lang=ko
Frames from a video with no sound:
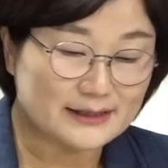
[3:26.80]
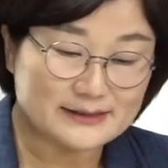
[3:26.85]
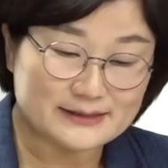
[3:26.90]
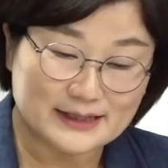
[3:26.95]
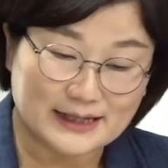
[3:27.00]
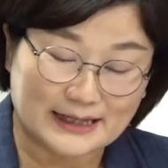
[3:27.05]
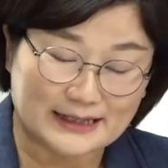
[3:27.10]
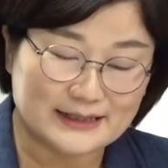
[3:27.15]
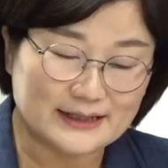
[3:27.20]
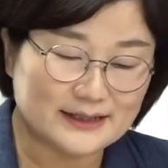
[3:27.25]
이제
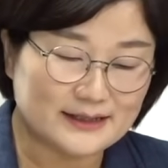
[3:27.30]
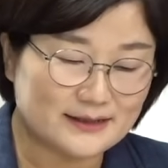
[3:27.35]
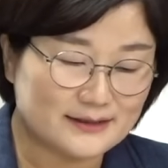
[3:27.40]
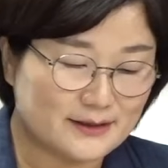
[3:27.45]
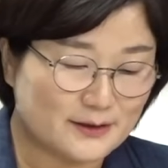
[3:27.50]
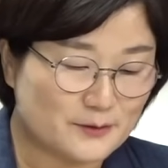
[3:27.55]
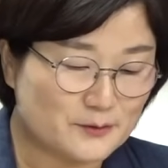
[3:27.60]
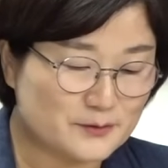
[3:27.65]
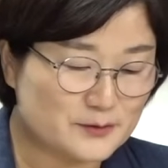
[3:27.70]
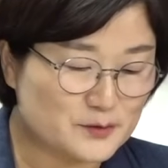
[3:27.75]
간략한
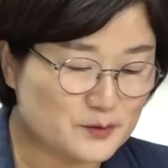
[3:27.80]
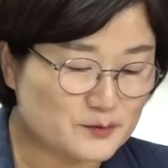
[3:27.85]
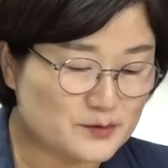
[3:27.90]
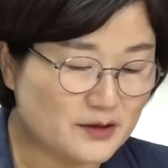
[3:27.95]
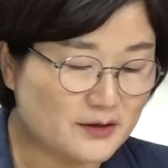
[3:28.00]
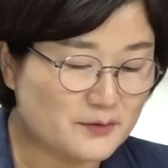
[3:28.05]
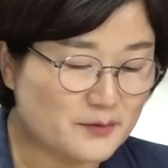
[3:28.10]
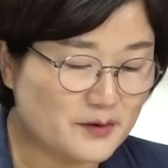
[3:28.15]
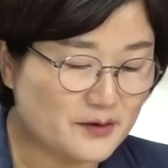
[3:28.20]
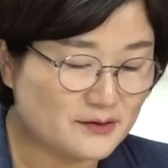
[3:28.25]
내용을 좀
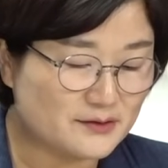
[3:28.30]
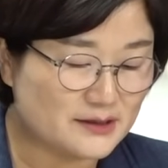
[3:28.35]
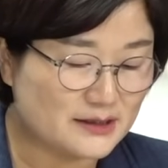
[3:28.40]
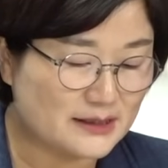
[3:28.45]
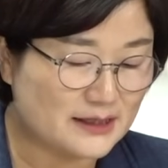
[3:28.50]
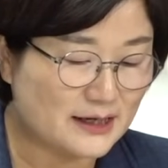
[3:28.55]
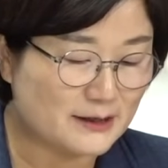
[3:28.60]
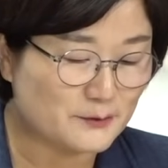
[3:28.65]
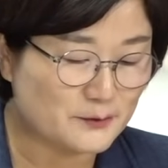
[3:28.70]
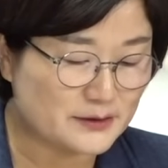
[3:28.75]

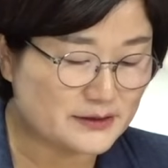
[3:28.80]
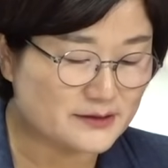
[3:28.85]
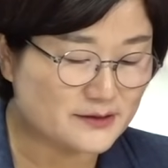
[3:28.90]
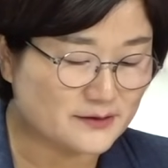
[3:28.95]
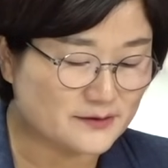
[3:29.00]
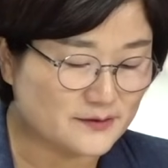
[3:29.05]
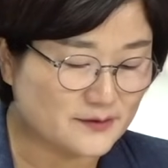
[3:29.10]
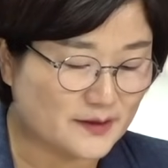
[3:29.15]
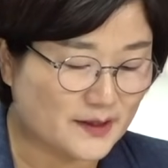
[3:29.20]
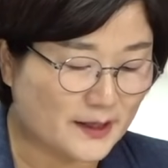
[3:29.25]
설명을 하고
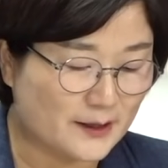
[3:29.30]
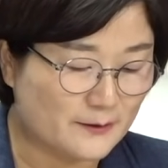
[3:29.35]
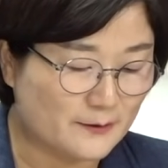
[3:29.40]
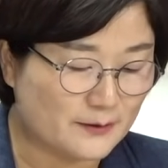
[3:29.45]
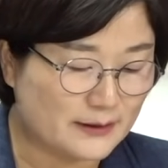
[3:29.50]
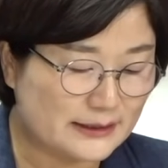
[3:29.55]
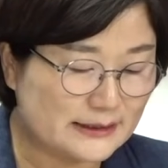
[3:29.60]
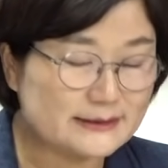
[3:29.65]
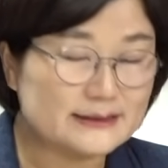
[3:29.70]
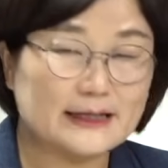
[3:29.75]

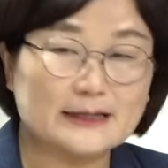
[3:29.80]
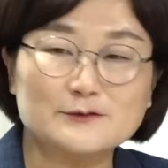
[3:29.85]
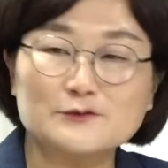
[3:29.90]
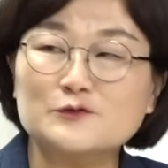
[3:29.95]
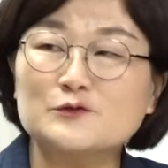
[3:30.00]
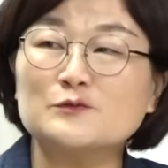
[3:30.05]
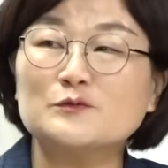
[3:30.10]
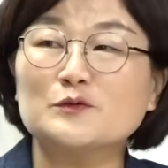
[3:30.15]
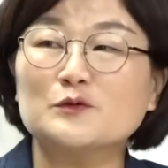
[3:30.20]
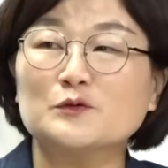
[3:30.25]
있었는데요. 일단
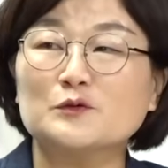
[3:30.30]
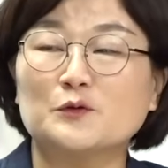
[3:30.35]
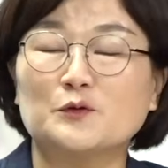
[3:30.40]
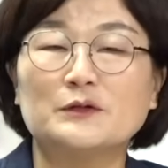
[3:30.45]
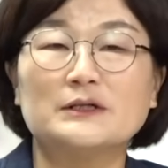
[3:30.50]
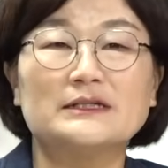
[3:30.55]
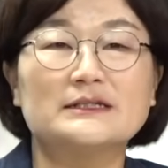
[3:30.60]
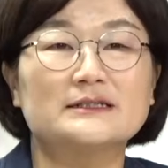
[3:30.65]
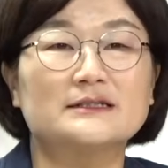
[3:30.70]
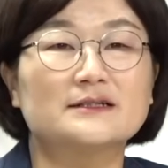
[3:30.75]
숨도
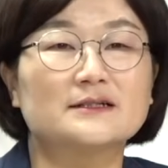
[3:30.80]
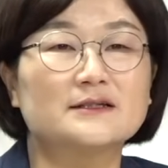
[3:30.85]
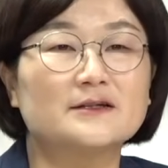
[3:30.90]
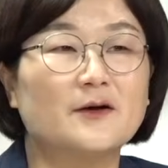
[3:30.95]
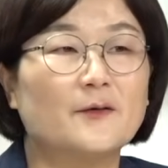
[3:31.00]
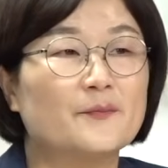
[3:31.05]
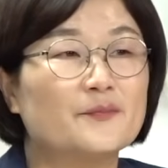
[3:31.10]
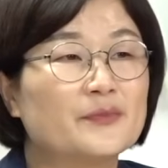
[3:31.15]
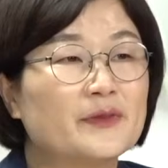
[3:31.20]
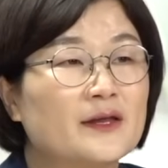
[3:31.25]
돌리실
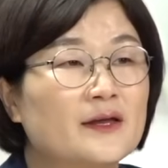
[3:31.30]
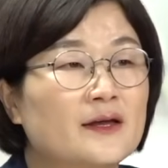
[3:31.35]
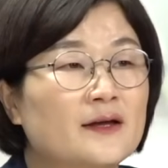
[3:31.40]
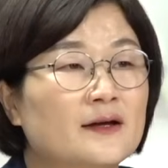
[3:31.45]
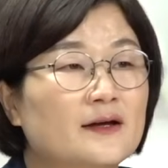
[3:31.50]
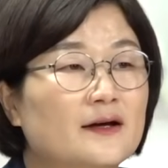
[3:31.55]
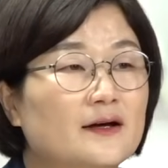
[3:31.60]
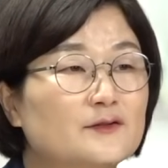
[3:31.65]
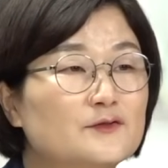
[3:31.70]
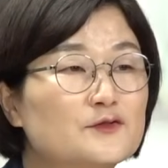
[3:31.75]
겸
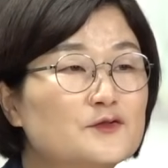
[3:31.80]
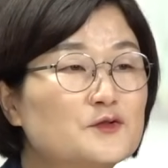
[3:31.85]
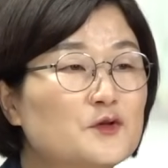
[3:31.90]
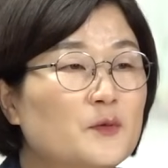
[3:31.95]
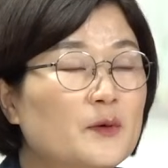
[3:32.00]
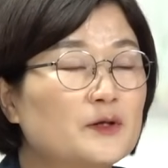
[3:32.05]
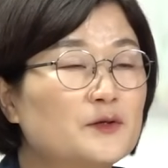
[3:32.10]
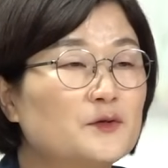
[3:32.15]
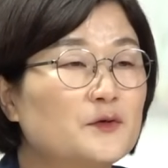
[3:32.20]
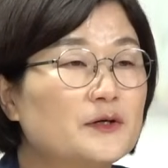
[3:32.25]
어,
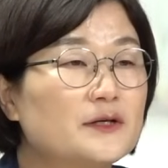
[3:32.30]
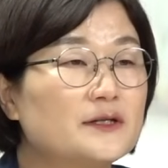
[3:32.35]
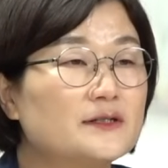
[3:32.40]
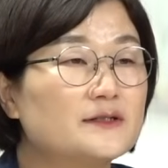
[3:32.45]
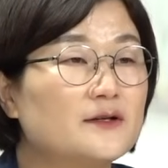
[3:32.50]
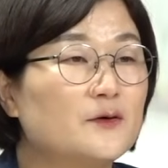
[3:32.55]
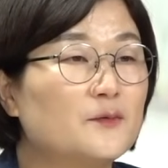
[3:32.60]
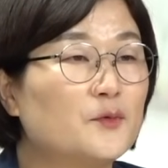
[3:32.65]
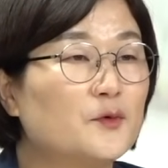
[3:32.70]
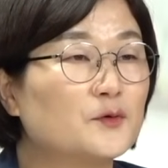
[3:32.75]

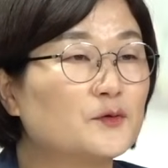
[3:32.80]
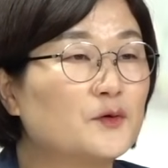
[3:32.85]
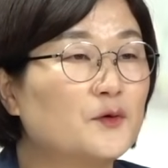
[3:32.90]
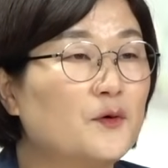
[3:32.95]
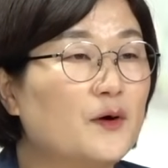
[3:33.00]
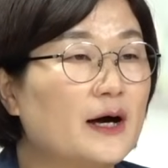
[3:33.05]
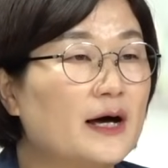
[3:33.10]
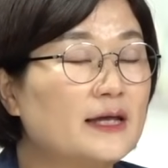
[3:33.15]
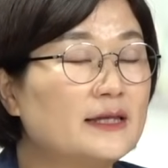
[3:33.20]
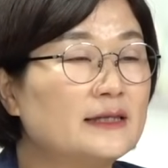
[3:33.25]
뉴스토마토에서
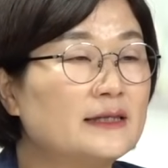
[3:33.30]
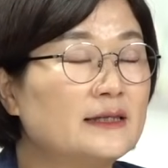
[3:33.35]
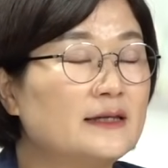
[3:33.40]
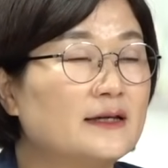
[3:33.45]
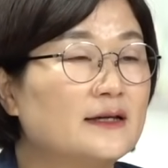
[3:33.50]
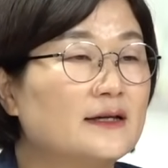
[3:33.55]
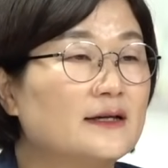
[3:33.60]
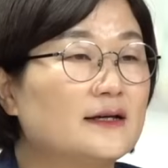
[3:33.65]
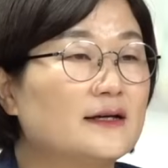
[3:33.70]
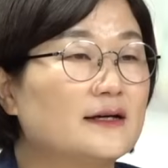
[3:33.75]
보도한
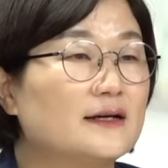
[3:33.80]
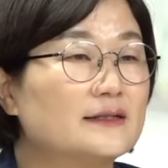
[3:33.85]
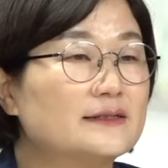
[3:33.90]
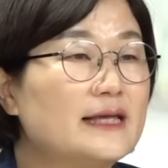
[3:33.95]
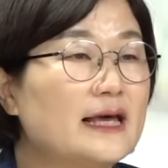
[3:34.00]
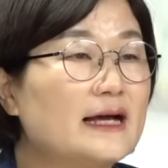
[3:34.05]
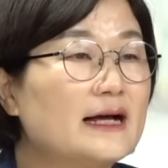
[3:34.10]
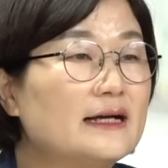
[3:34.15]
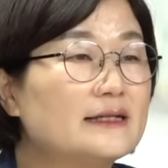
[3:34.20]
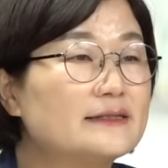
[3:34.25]
어,
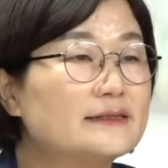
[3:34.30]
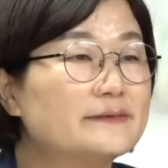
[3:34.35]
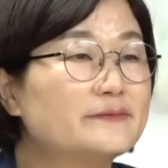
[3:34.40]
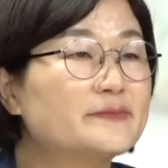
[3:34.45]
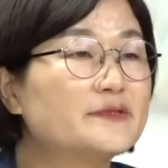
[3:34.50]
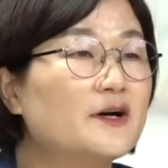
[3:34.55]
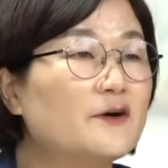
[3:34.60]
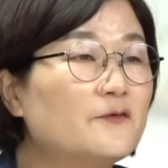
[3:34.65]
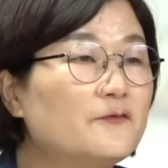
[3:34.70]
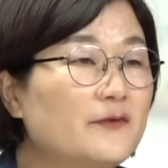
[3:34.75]
세 가지
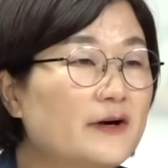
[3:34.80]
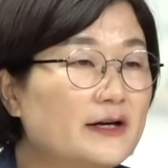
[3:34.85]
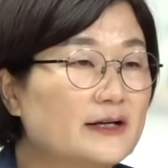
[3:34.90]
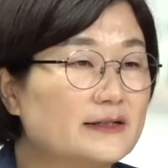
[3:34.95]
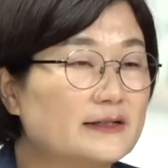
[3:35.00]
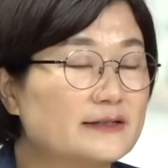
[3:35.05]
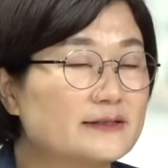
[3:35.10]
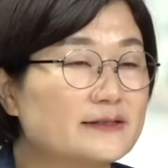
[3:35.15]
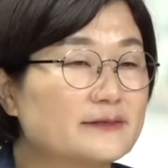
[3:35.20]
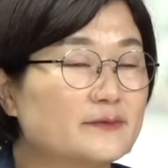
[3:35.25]
음성
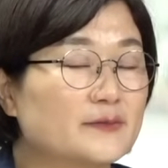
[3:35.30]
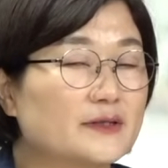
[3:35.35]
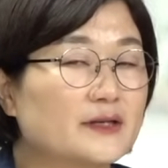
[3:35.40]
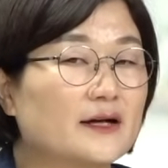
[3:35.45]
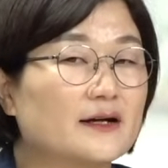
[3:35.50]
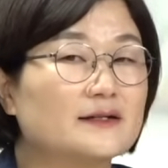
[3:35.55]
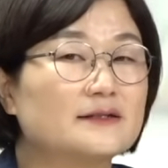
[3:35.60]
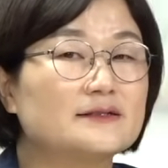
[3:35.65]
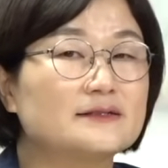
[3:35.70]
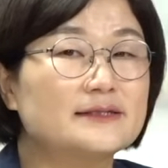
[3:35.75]
파일이
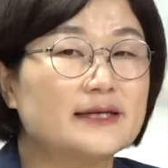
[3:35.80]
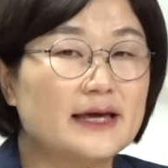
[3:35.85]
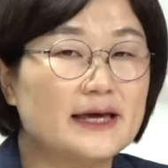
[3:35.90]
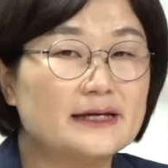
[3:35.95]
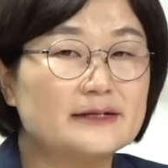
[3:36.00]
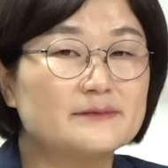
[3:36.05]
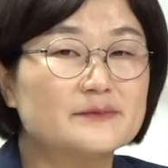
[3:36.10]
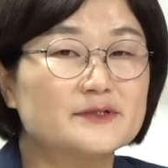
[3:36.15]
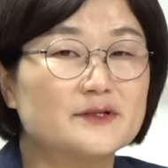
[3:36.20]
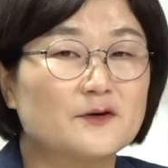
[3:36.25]
있습니다. 그 세
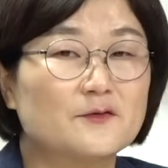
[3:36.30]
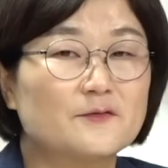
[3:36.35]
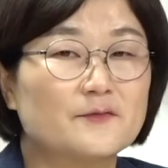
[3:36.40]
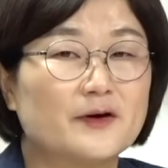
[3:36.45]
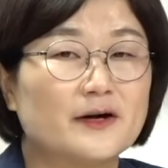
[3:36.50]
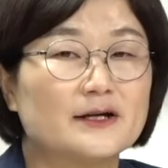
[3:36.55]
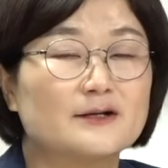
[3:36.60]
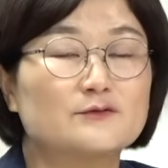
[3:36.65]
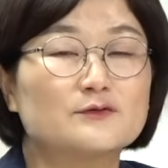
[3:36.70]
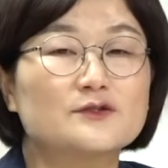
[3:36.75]
음성
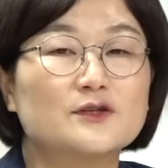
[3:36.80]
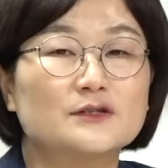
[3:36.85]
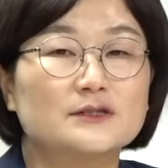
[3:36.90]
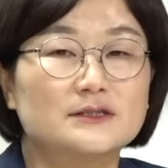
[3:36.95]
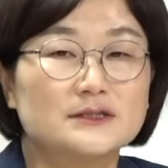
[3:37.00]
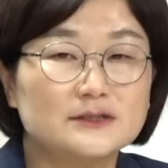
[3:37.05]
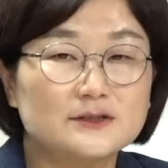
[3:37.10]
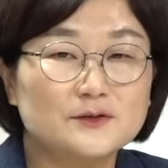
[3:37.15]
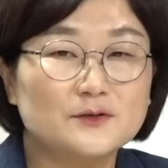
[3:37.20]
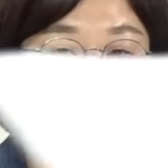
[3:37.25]
파일 우선
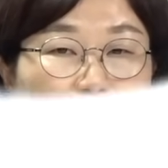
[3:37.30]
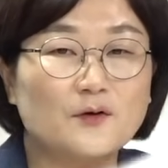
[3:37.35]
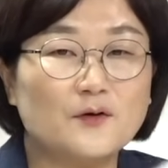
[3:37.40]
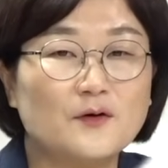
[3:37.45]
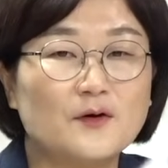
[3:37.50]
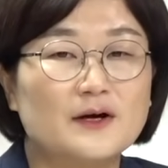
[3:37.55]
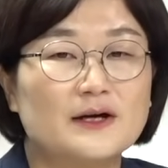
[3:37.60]
듣고